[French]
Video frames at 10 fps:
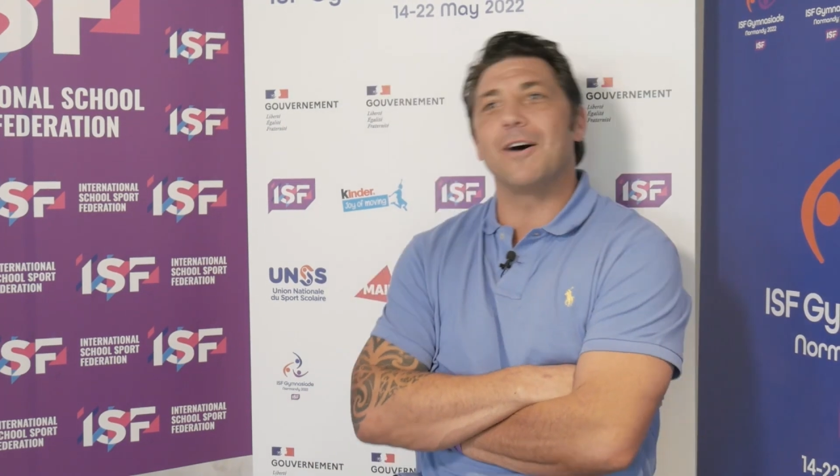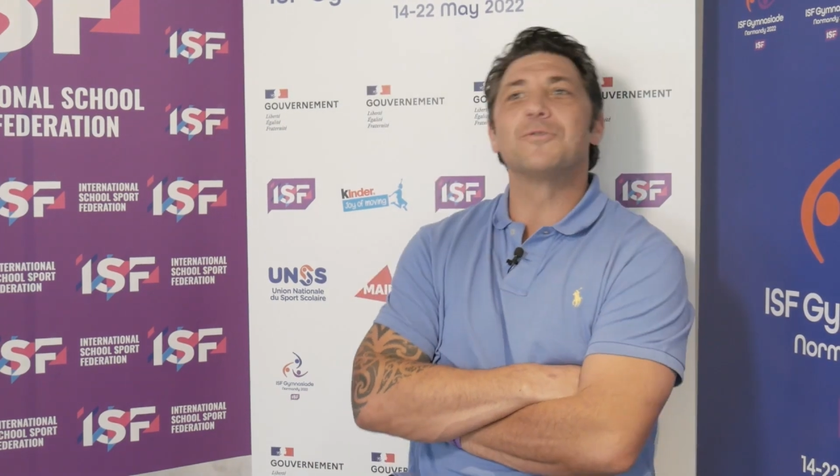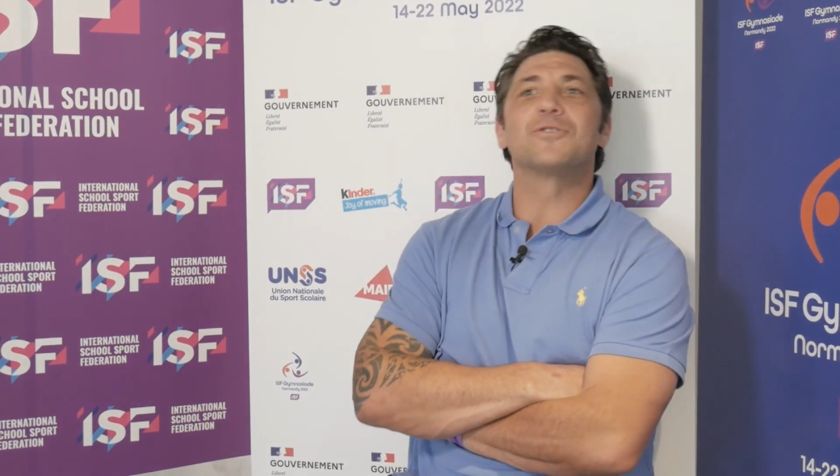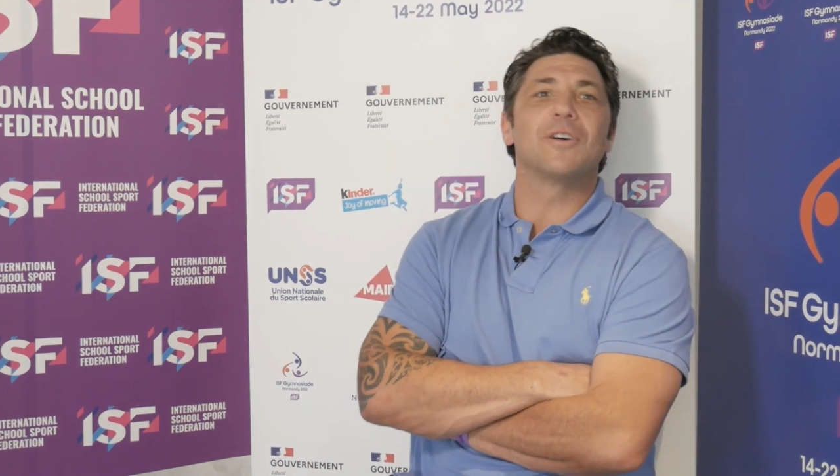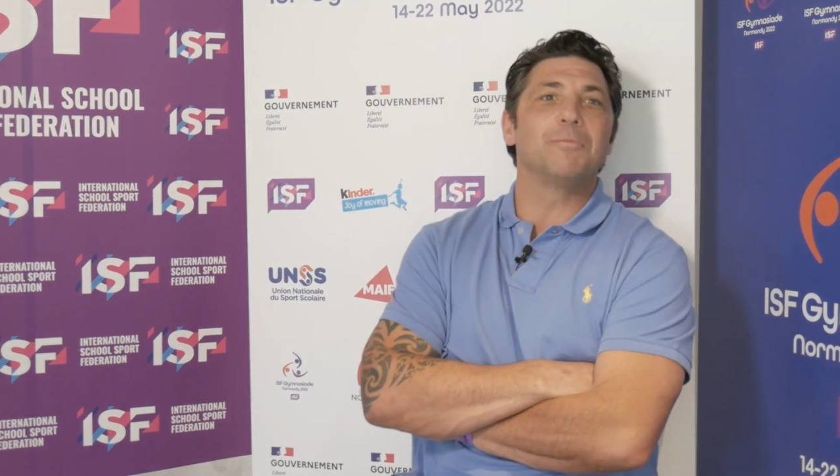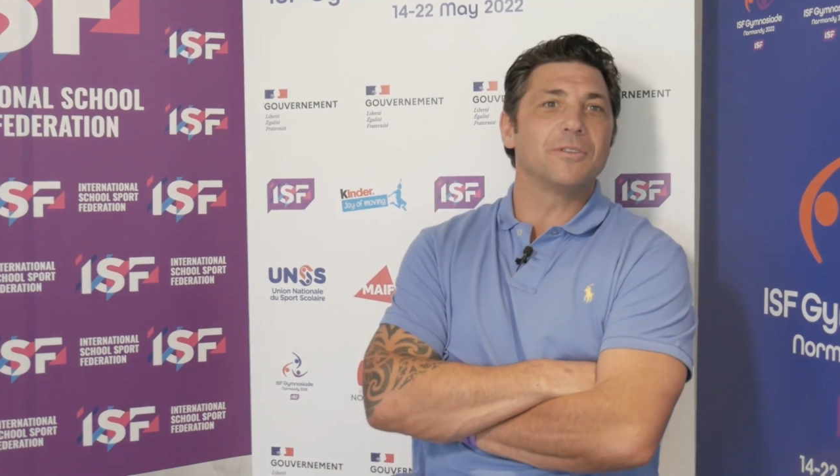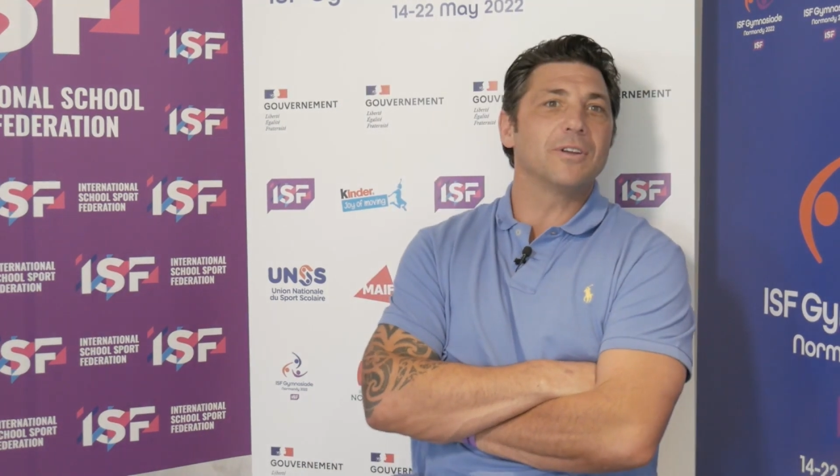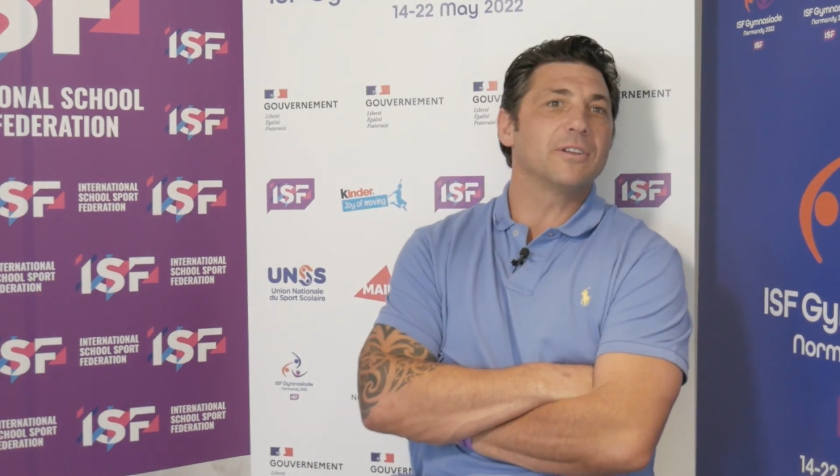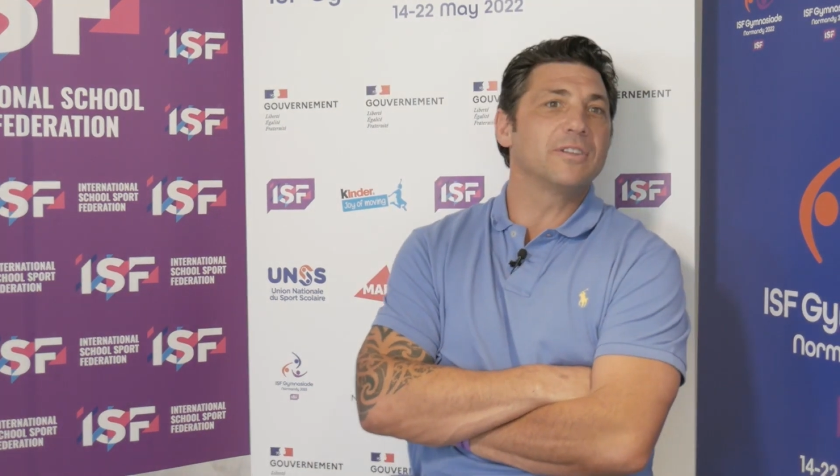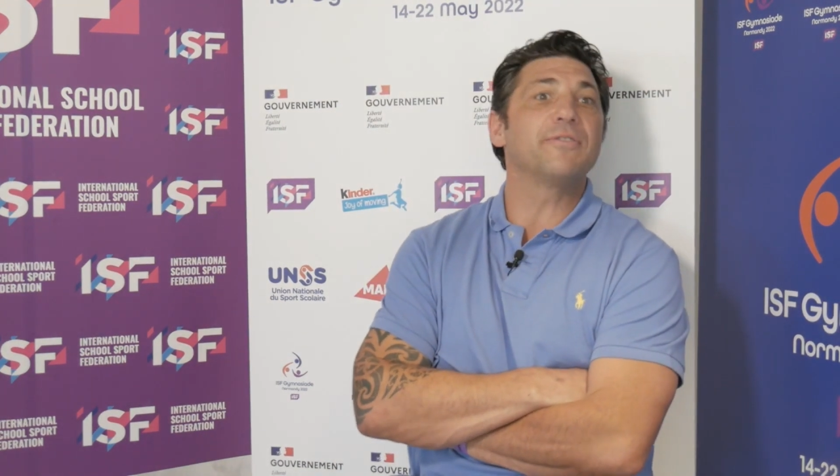ensemble
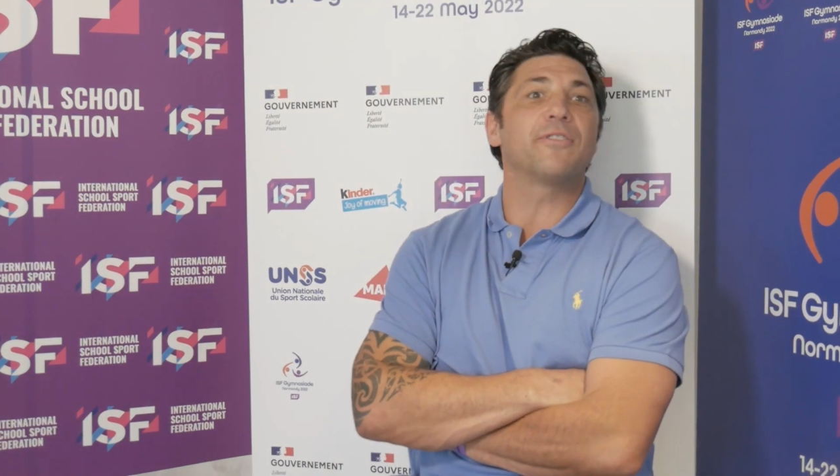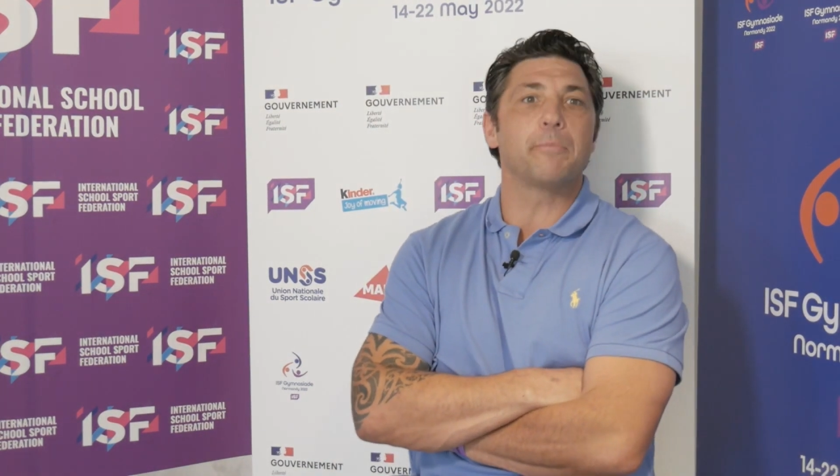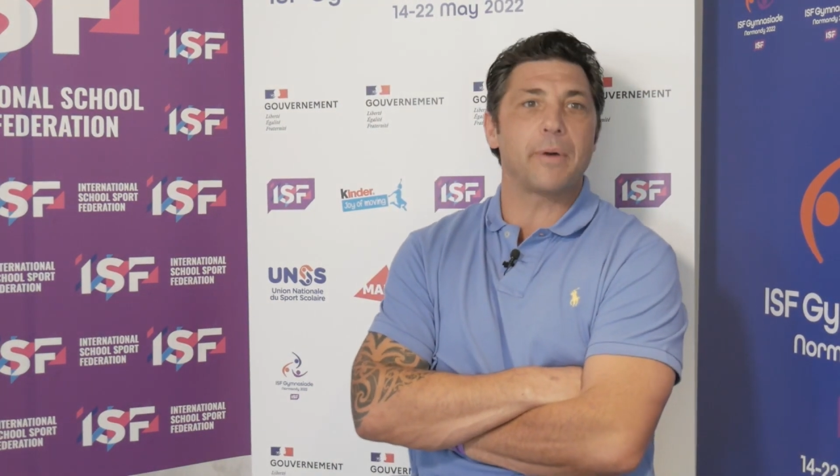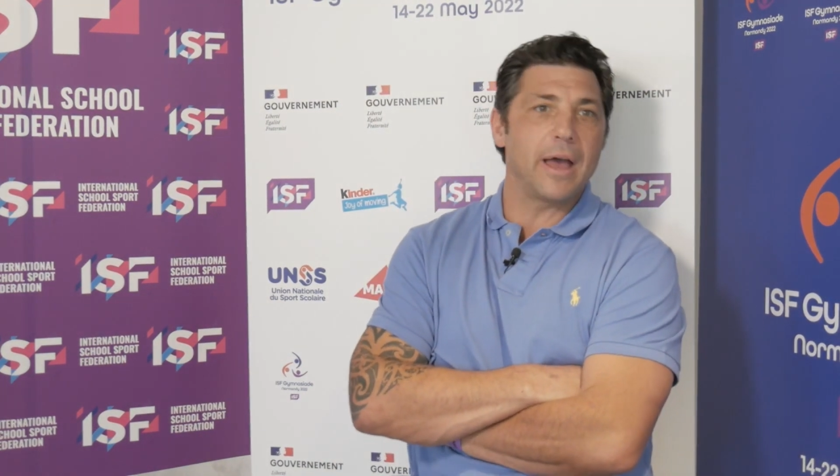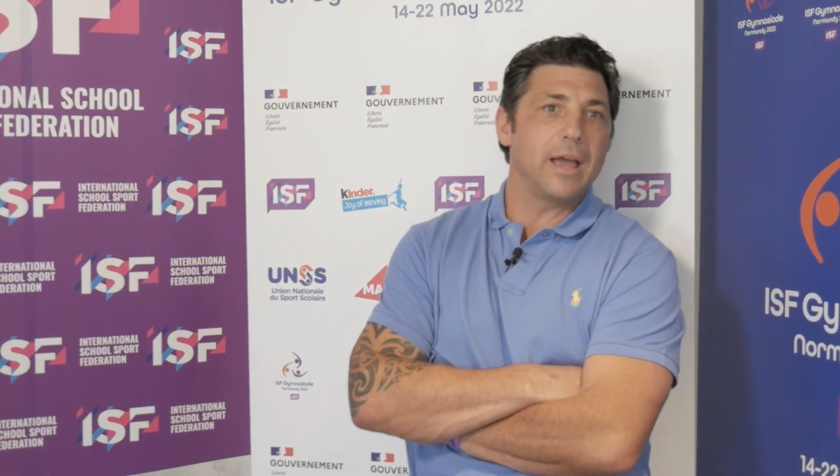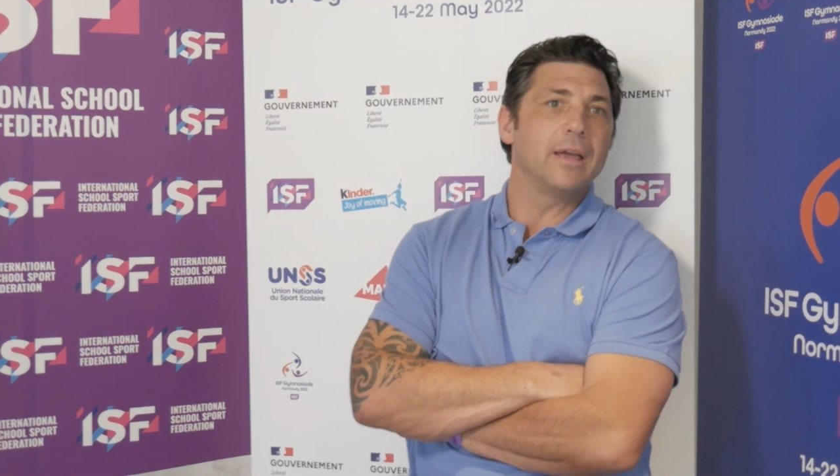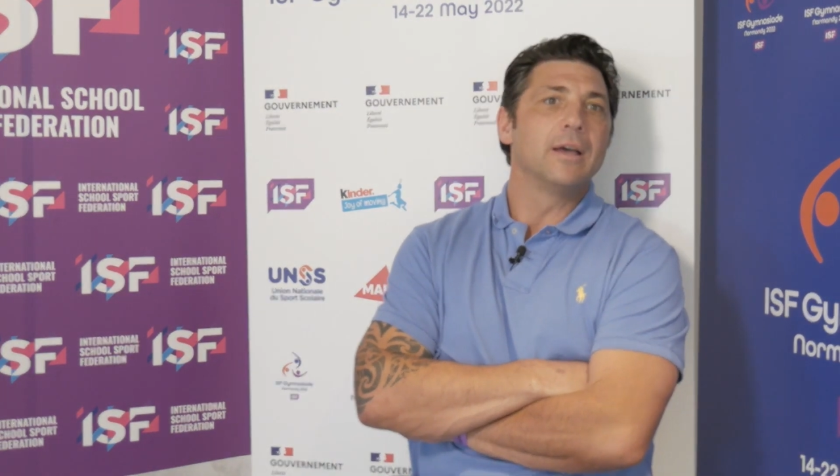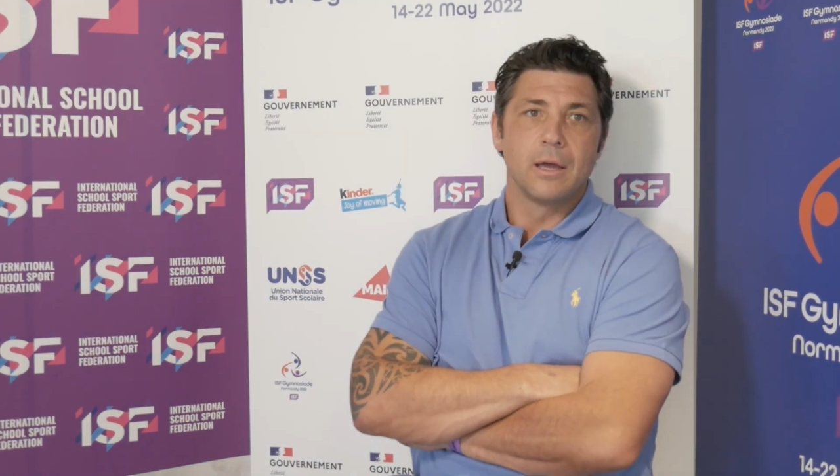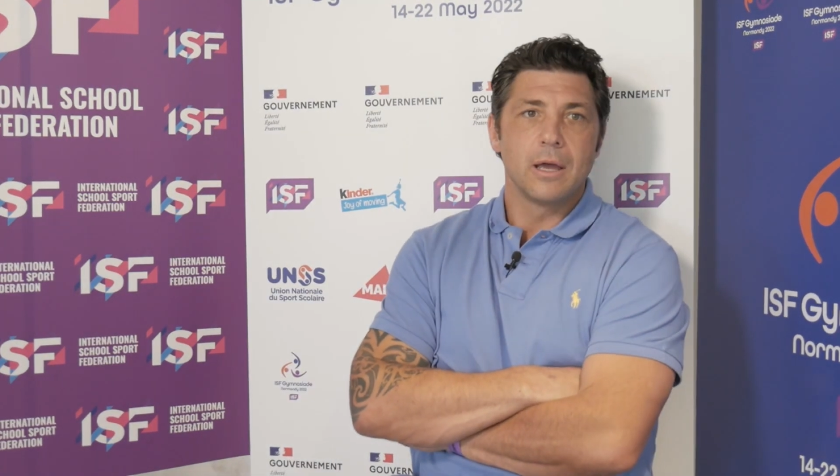dans les différents pays.